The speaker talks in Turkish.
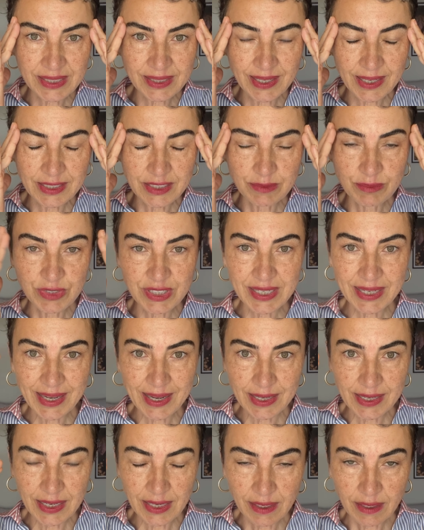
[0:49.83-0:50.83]
kaydımızda
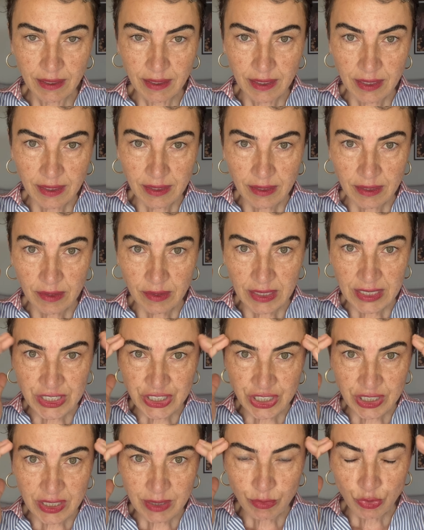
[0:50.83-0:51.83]
yani
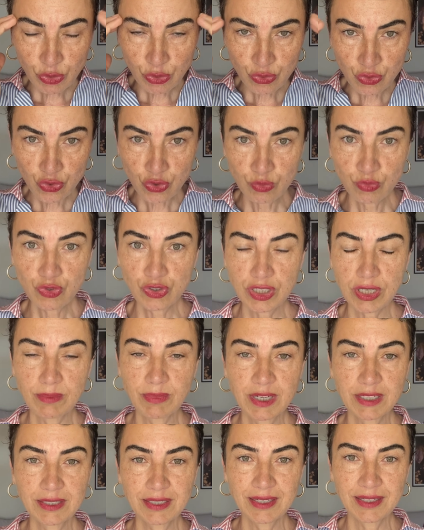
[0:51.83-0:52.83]
içinde bulunduğumuz
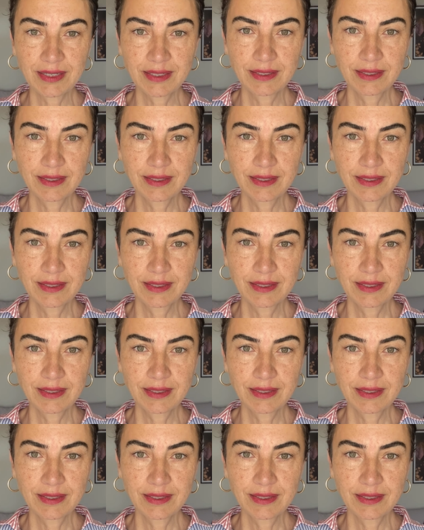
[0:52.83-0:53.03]
zamanda.